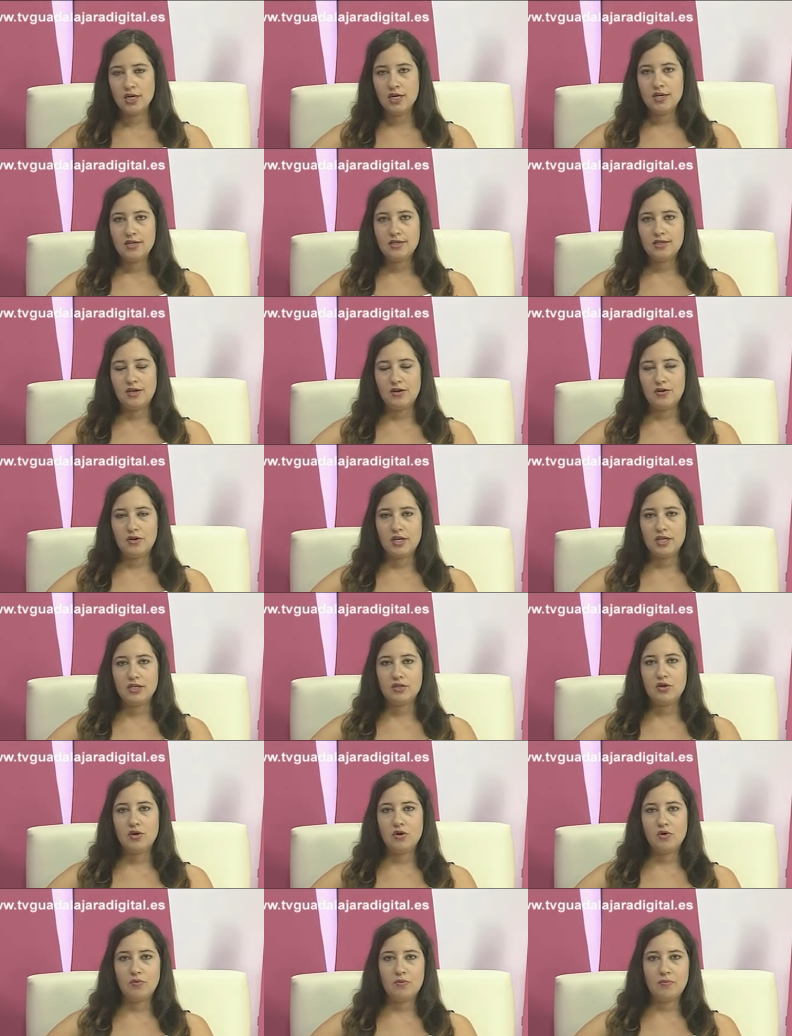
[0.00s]
sino que
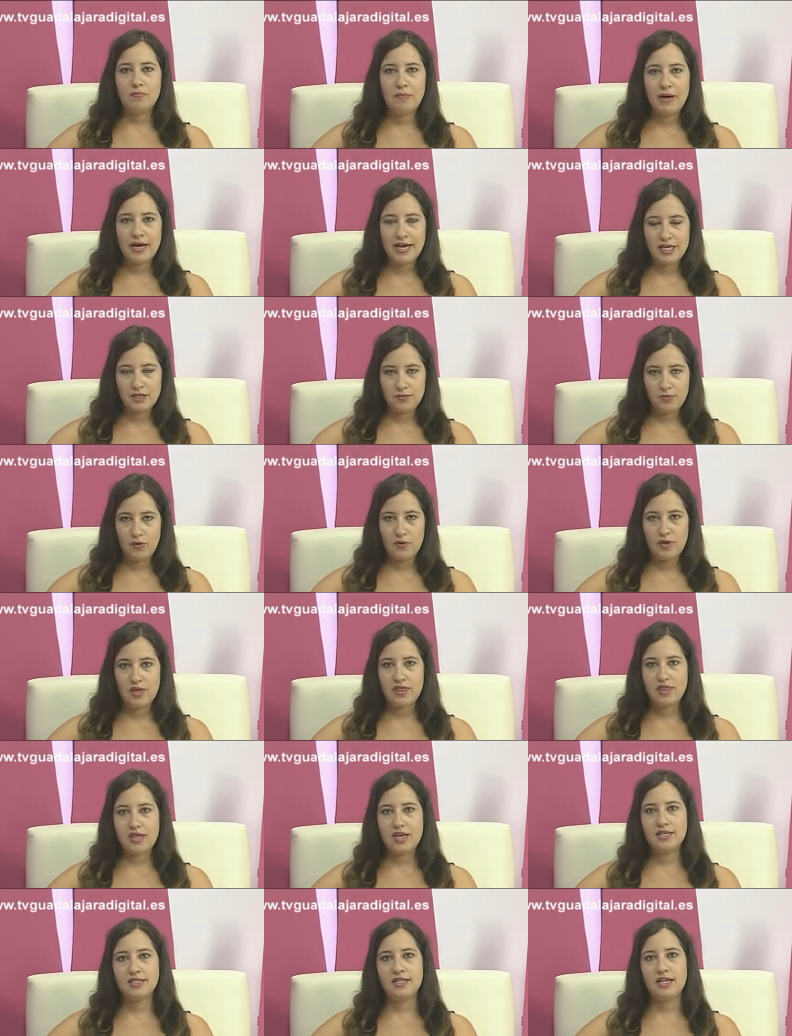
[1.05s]
son varias
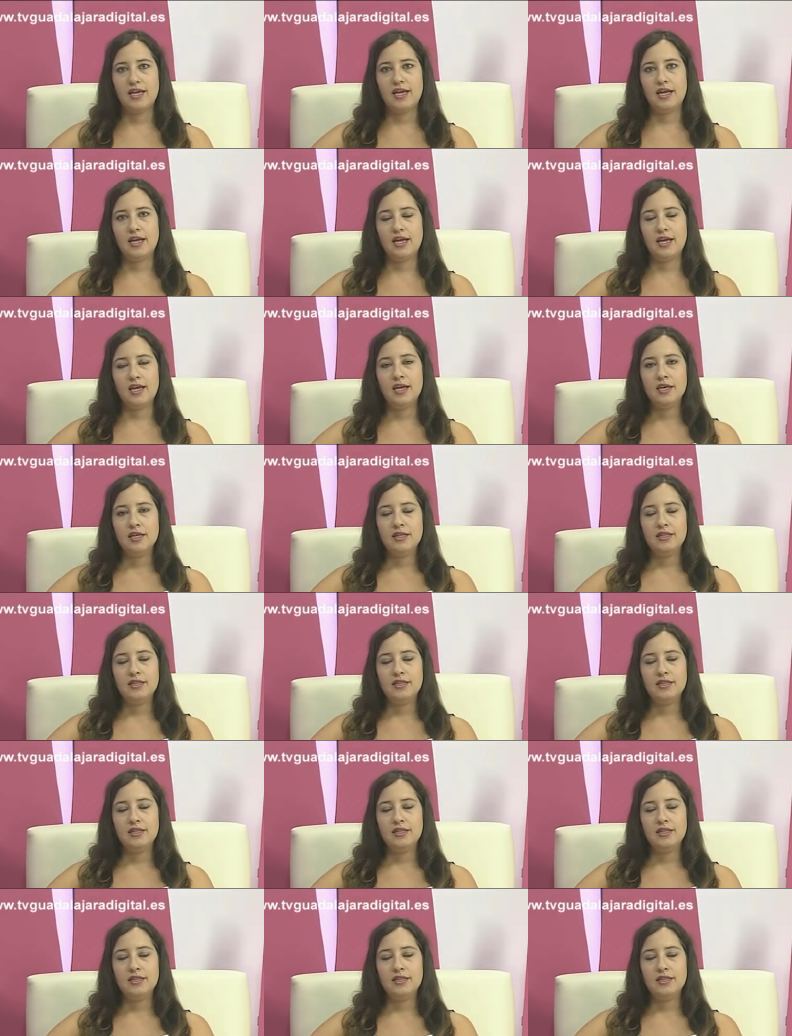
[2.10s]
provincias de,